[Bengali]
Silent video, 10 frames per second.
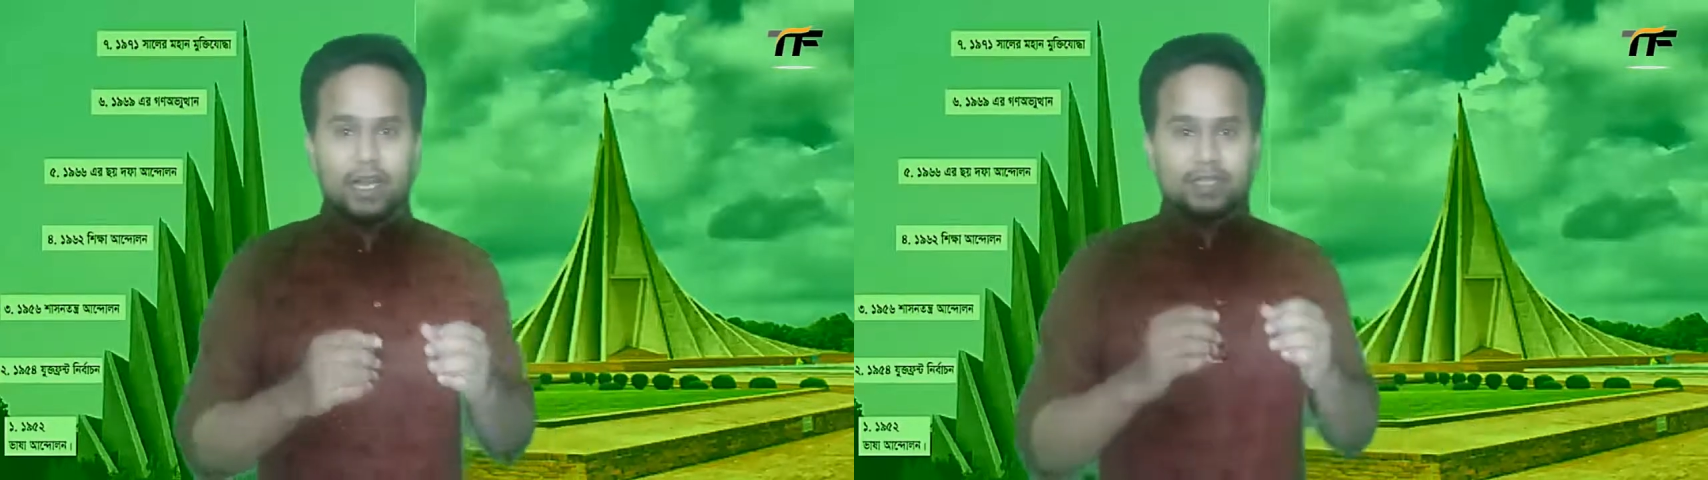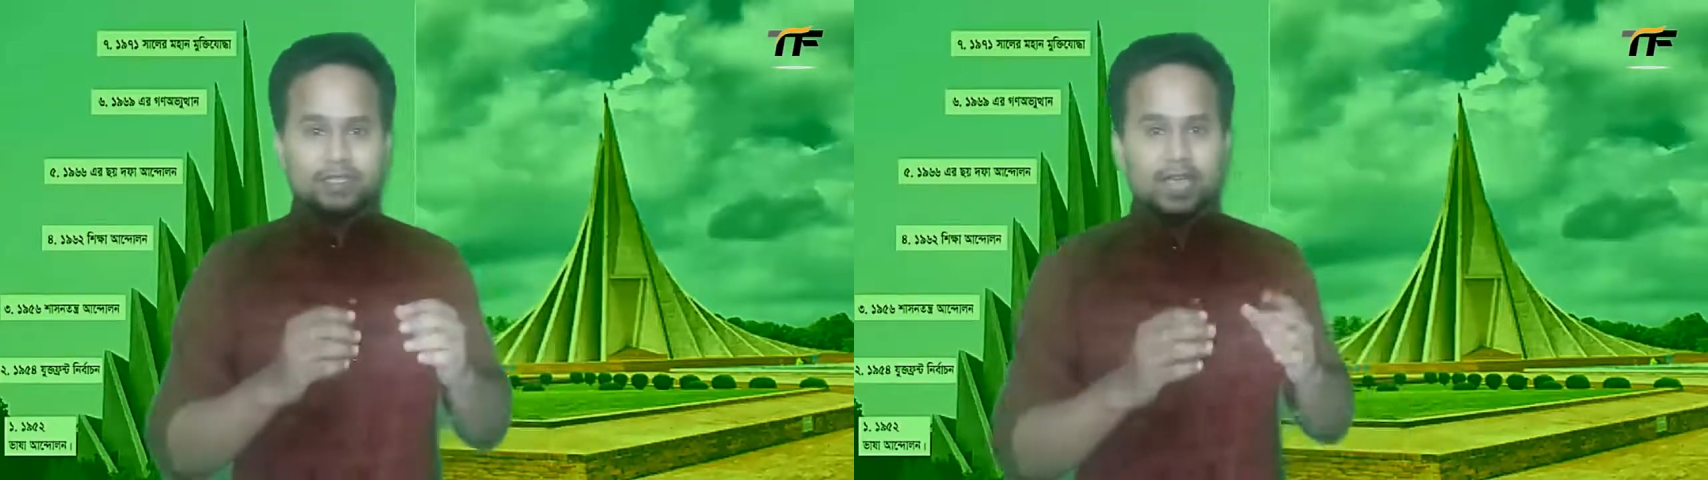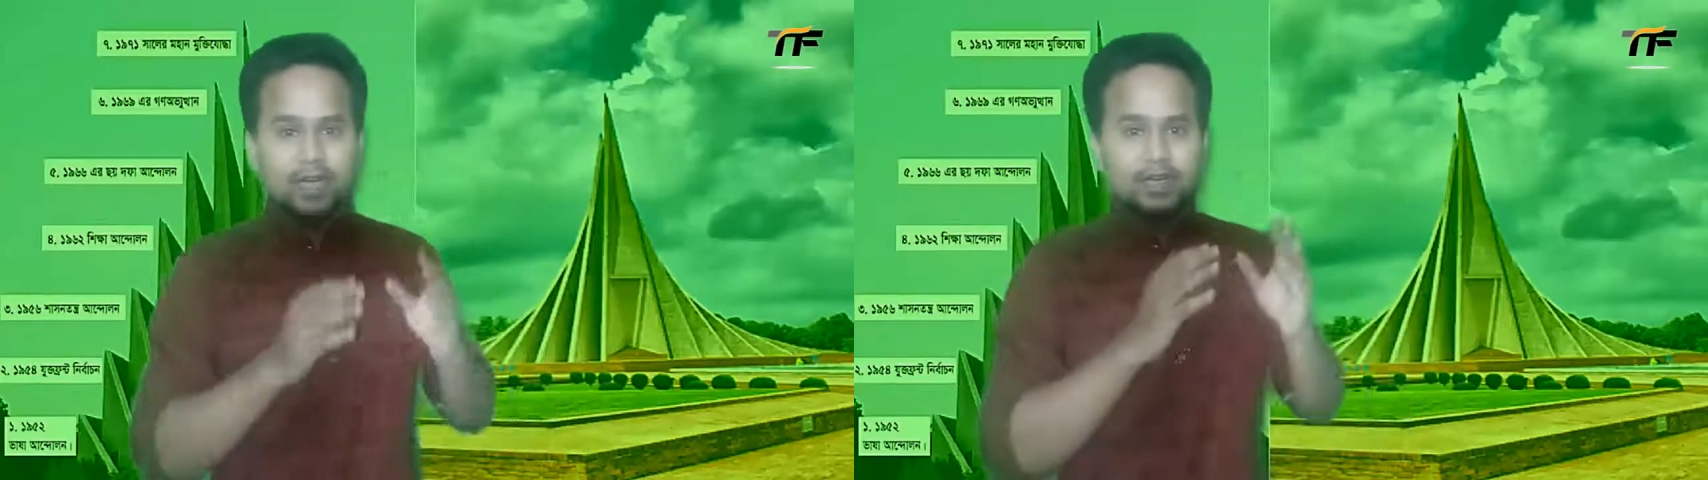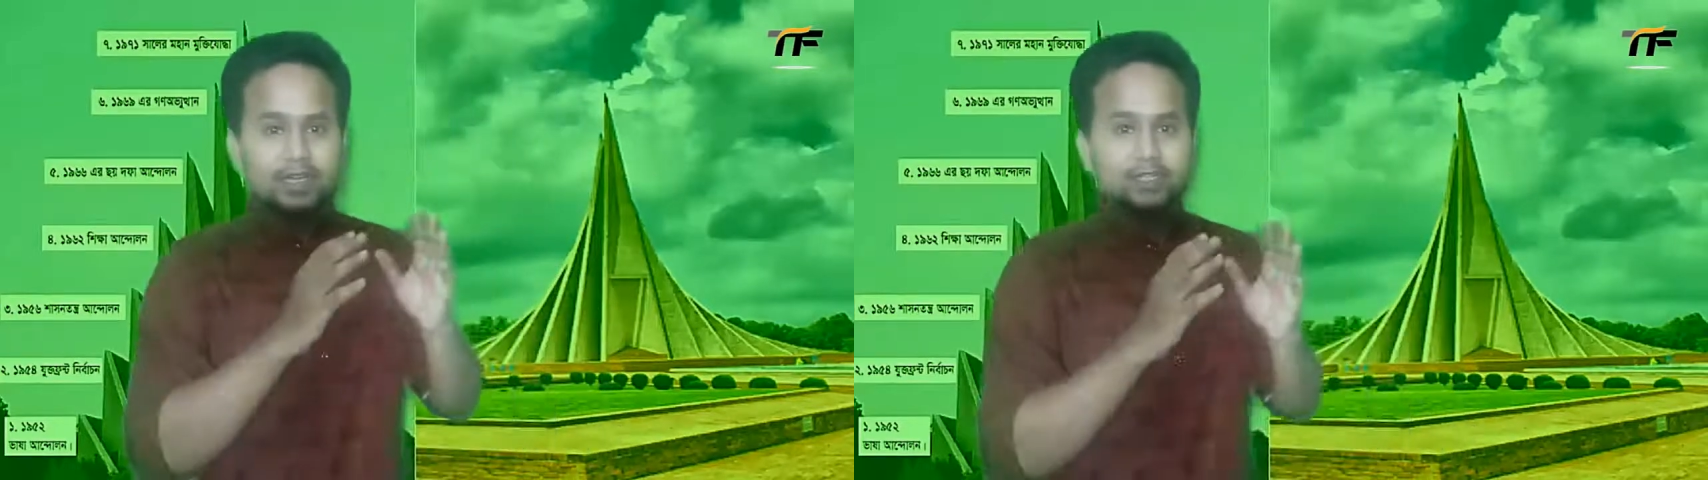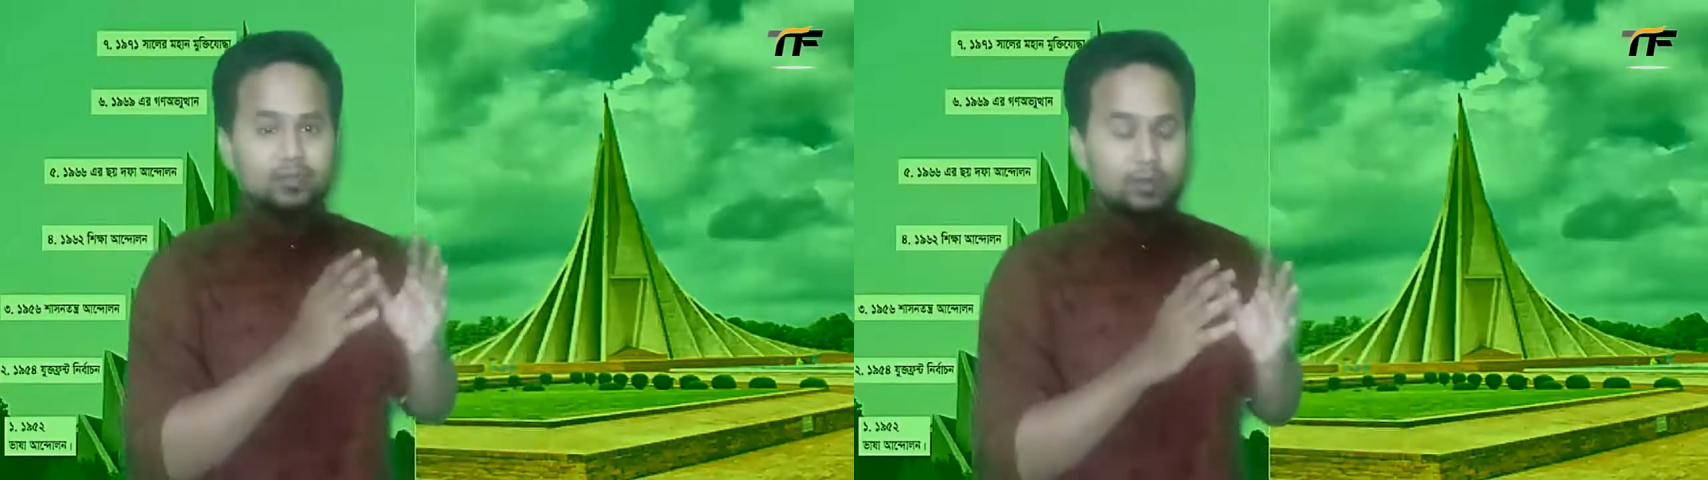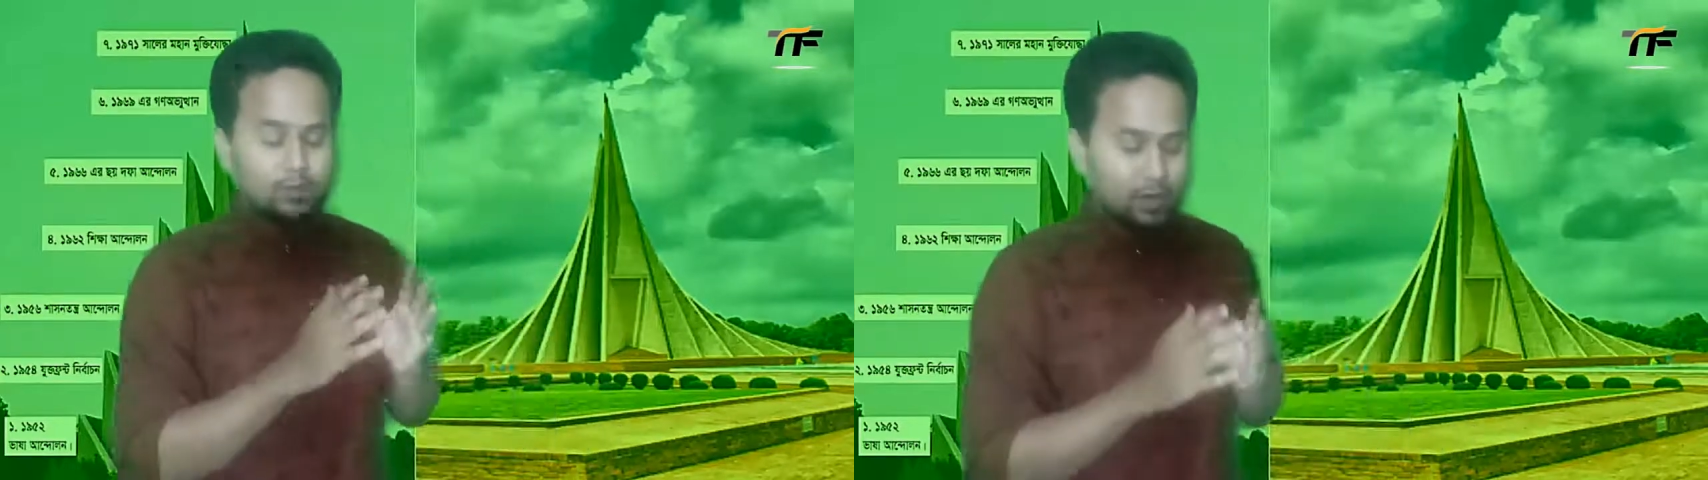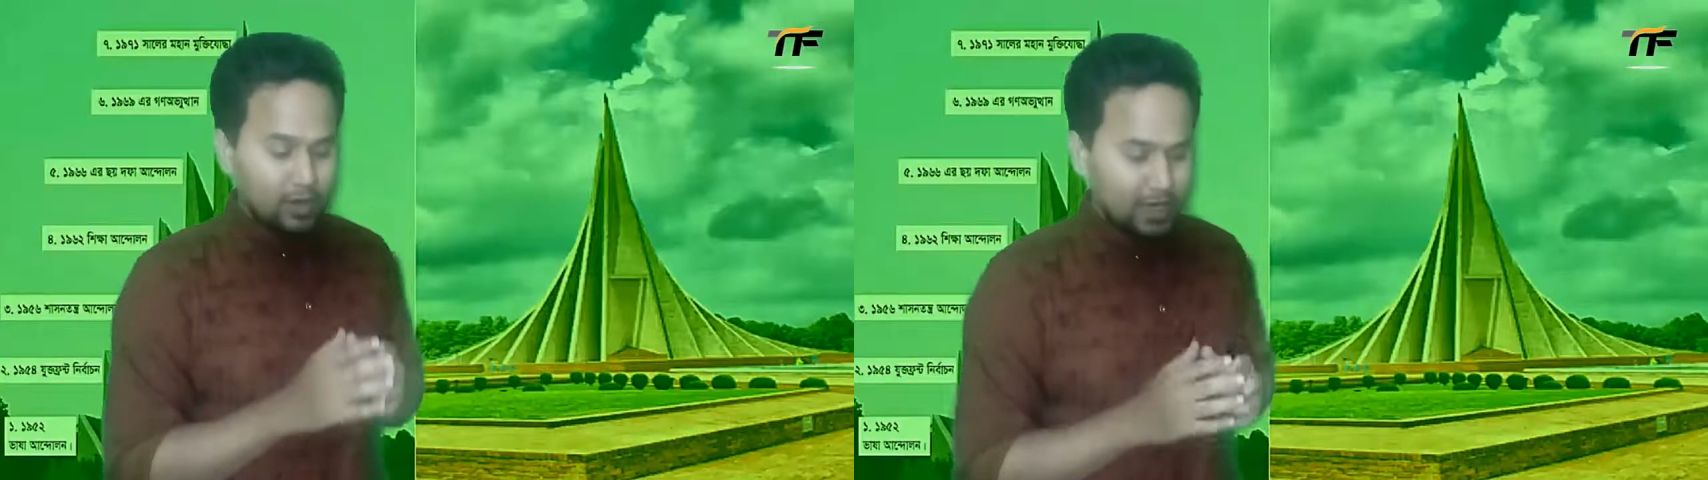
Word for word: এই যে ষাটটি স্তম্ভ